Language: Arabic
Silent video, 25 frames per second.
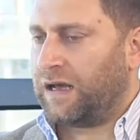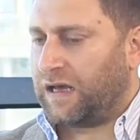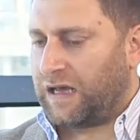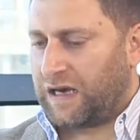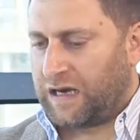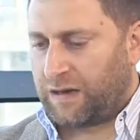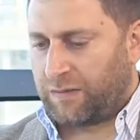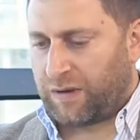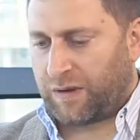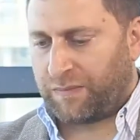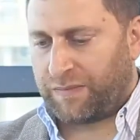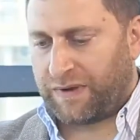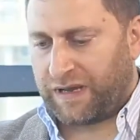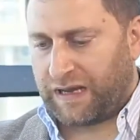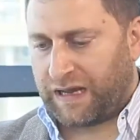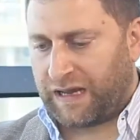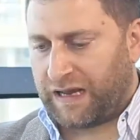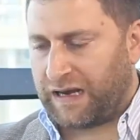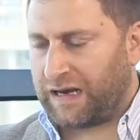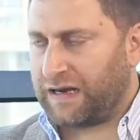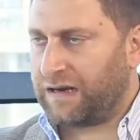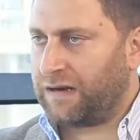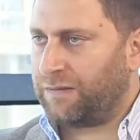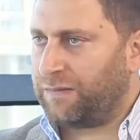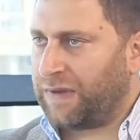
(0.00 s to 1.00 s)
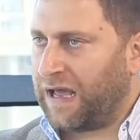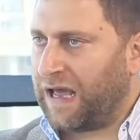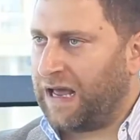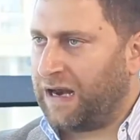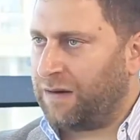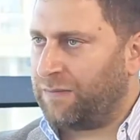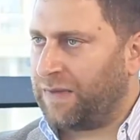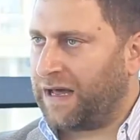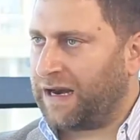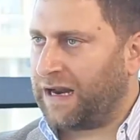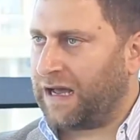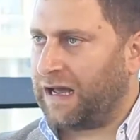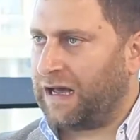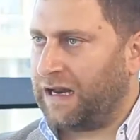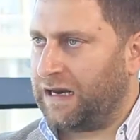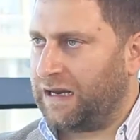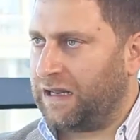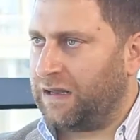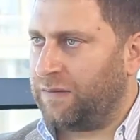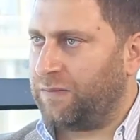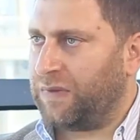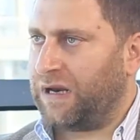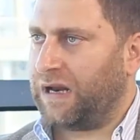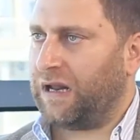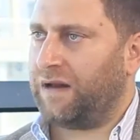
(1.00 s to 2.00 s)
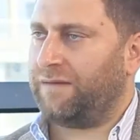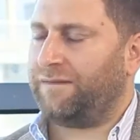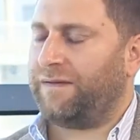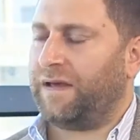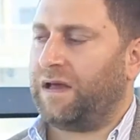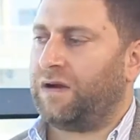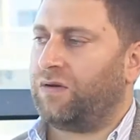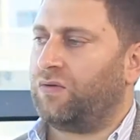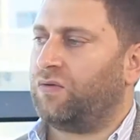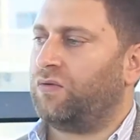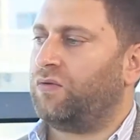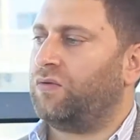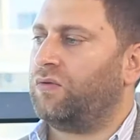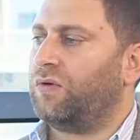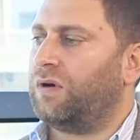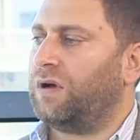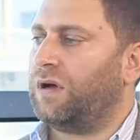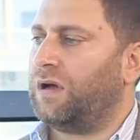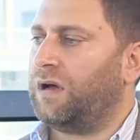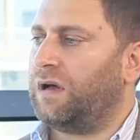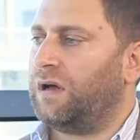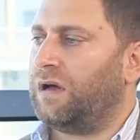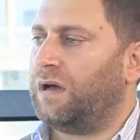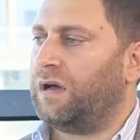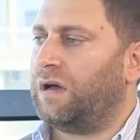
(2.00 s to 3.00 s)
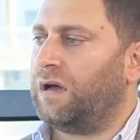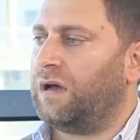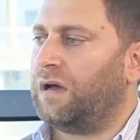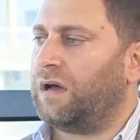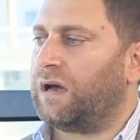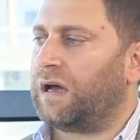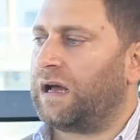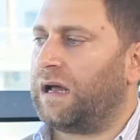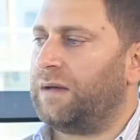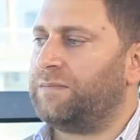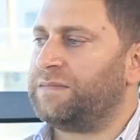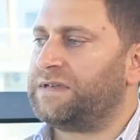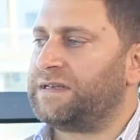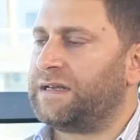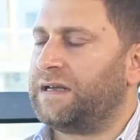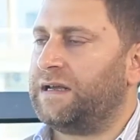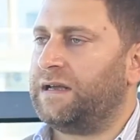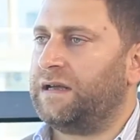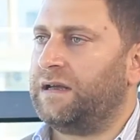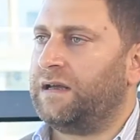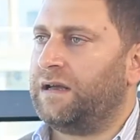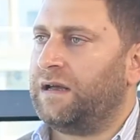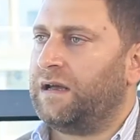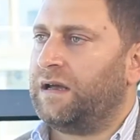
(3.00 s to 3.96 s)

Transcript: إنما بهال بهالمرحلة بال 2005